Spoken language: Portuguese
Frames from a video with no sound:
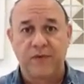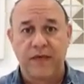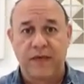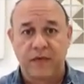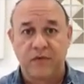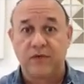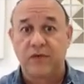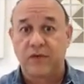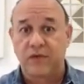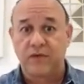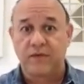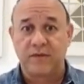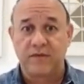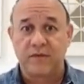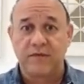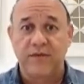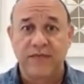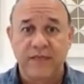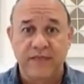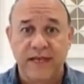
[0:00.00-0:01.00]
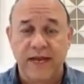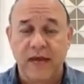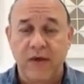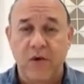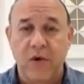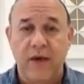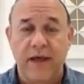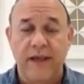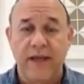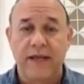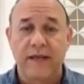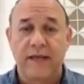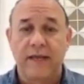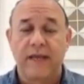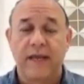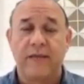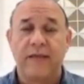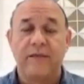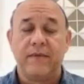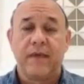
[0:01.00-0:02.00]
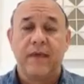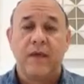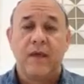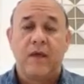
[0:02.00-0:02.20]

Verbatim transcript: e é isso que nós vamos fazer agora. Né?